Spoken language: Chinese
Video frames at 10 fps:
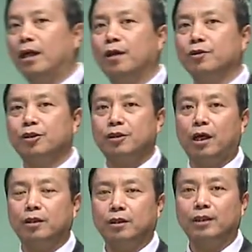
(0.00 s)
后事
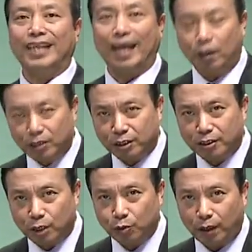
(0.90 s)
项的调整事
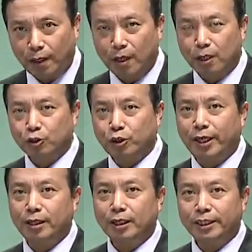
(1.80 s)
项处理，所
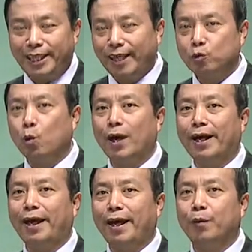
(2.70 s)
以借助
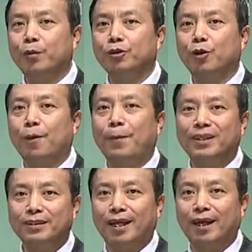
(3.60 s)
营业务收入不
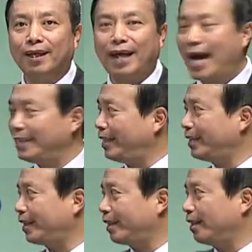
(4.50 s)
能借了，改
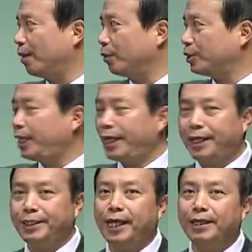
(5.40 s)
借这科目，借
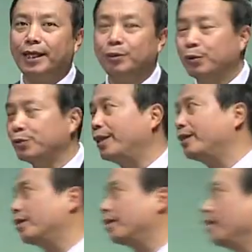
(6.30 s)
以前年度损益调整，